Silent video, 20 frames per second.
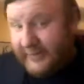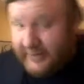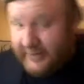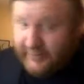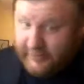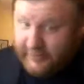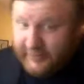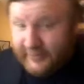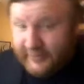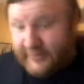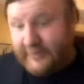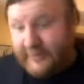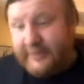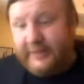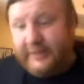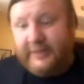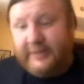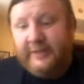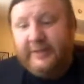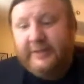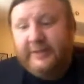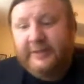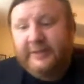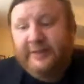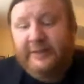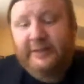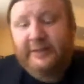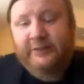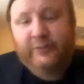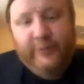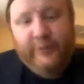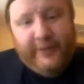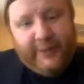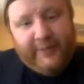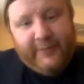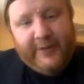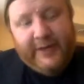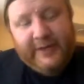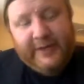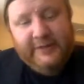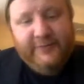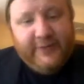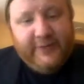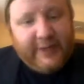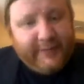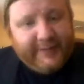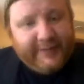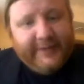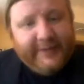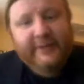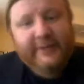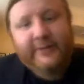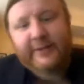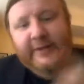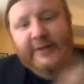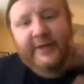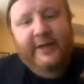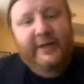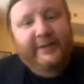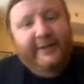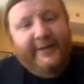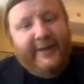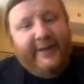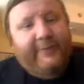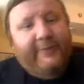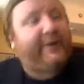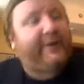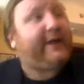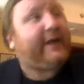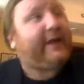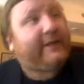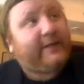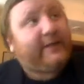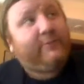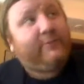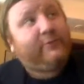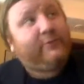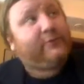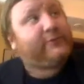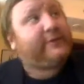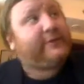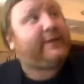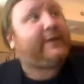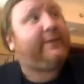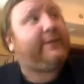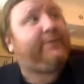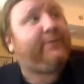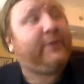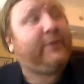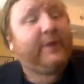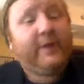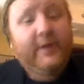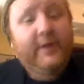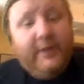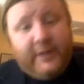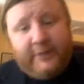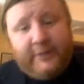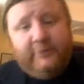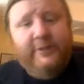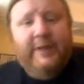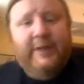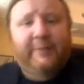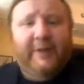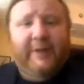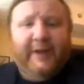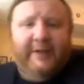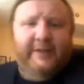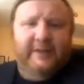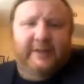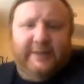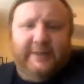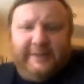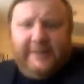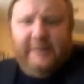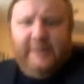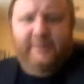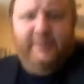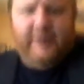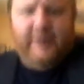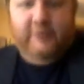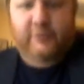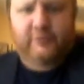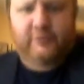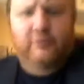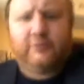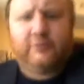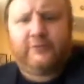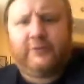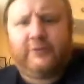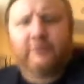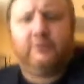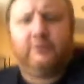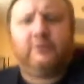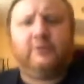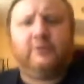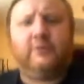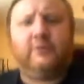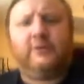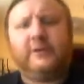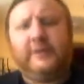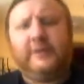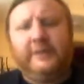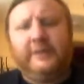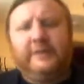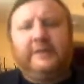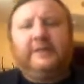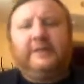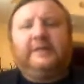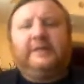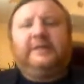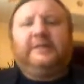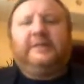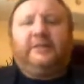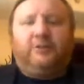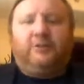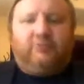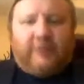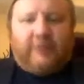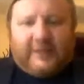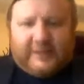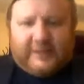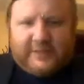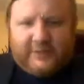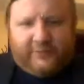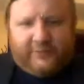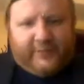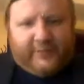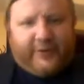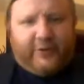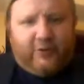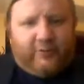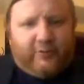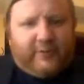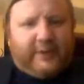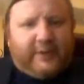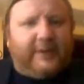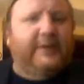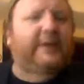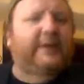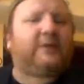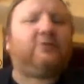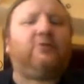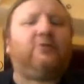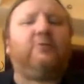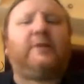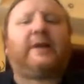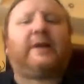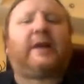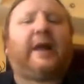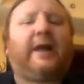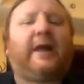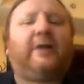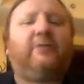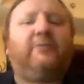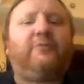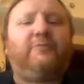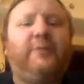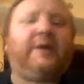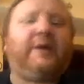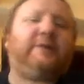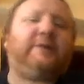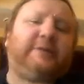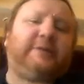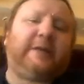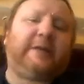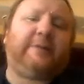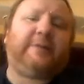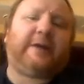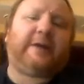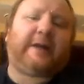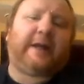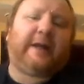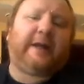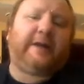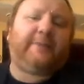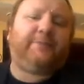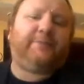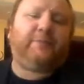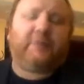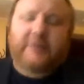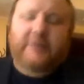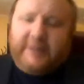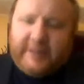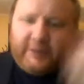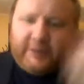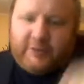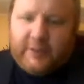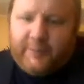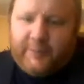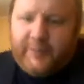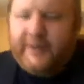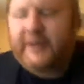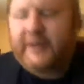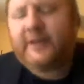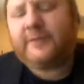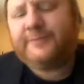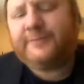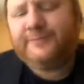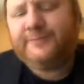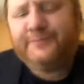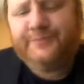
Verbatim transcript: так вот, здесь у меня пока есть время. Играет такая приятная музыка. И вот я бы хотел сказать пару слов о ситуации в моем родном крае, в Пермском крае. Вот когда я сюда приехал,